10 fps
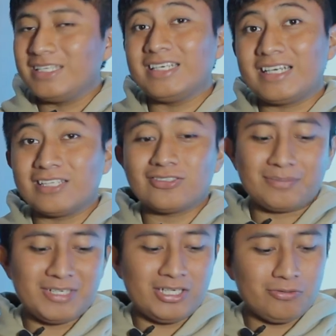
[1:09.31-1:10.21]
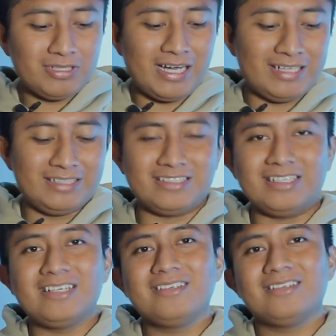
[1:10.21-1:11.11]
y que eso también ayude a
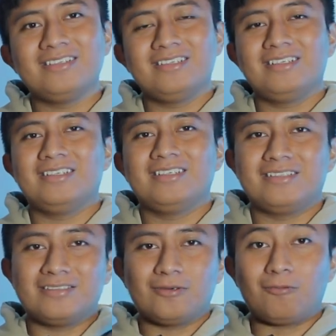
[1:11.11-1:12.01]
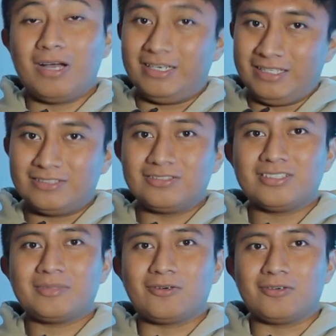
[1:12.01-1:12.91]
decidir cuál de estos
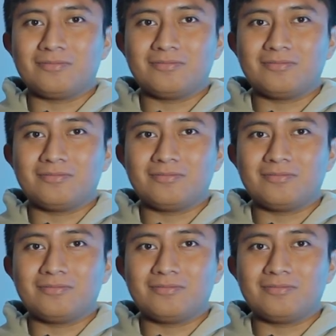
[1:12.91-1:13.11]
es mejor.